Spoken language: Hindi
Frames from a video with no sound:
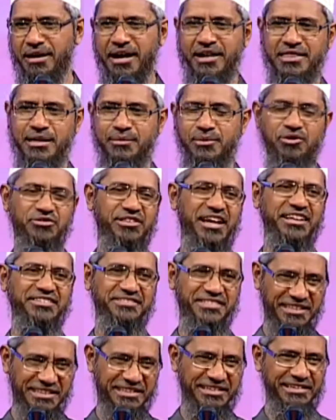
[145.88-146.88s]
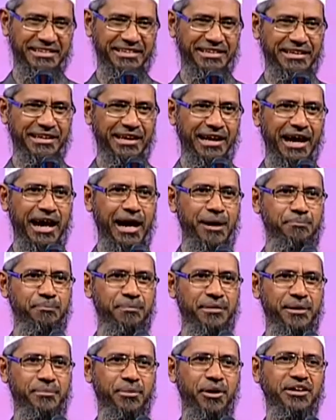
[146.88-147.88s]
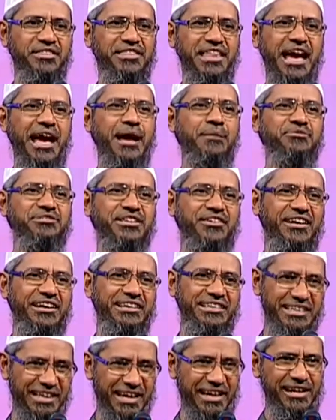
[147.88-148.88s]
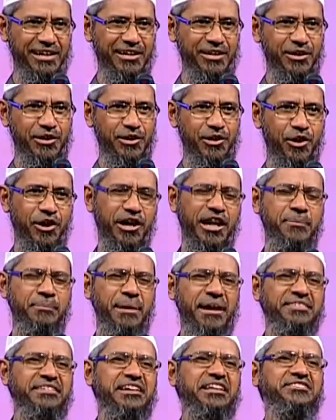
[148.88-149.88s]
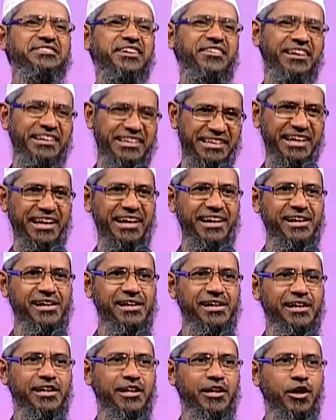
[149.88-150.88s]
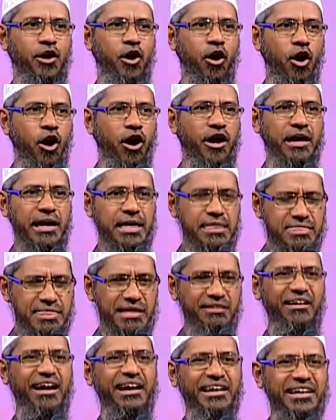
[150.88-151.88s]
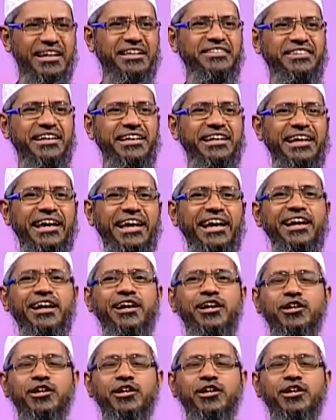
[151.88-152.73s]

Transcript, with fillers: भाई साहब अवतार सिंह आपने बहुत अहम सवाल किया और एक बेहतरीन सवाल किया और इस सवाल के ज़रिए